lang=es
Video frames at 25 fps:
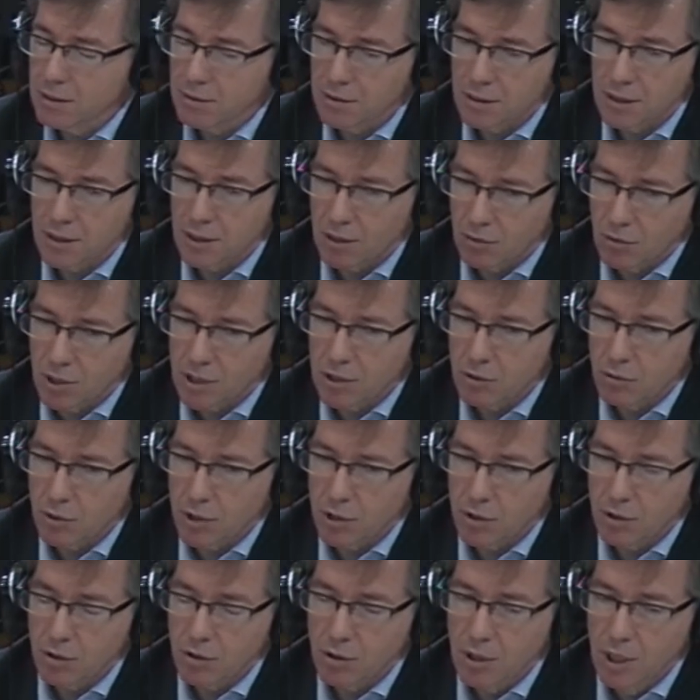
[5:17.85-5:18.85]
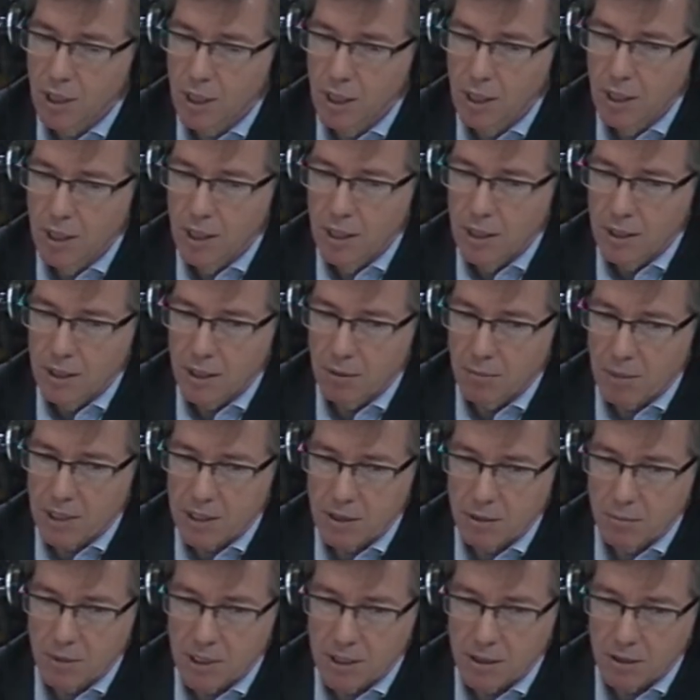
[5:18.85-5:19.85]
Era una situación de
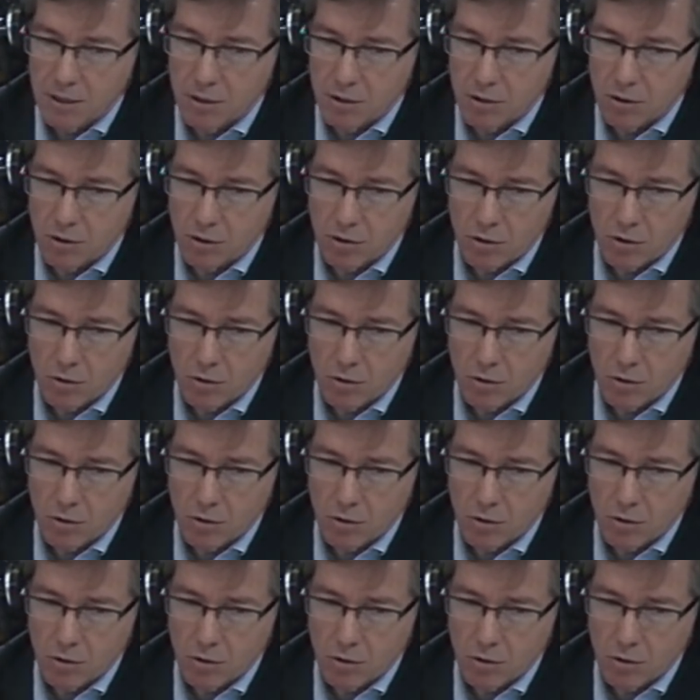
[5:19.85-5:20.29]
máxima tensión.